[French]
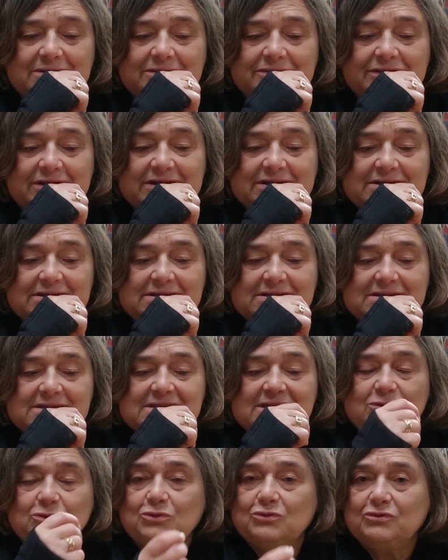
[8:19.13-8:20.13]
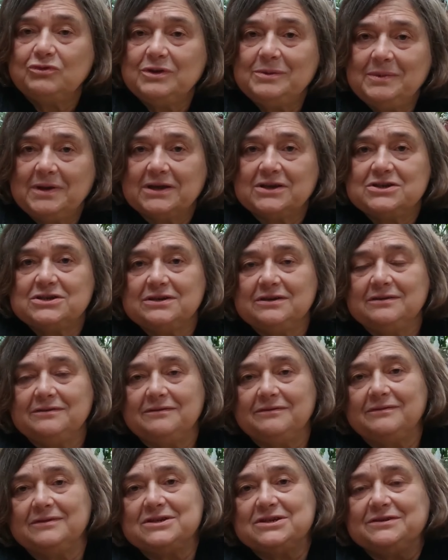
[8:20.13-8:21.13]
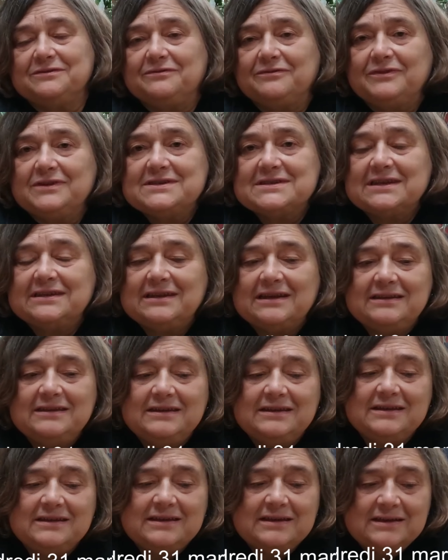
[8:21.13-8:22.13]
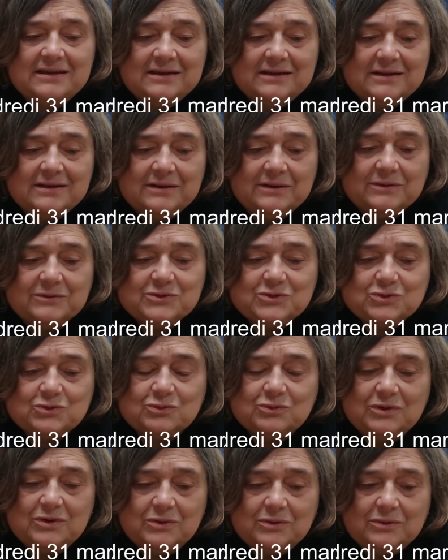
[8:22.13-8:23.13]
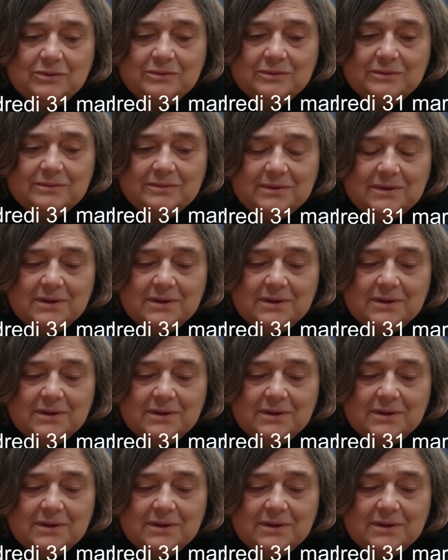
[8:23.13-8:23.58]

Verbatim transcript: enfin, ces deux films-là que j'ai fait cette année en sont le.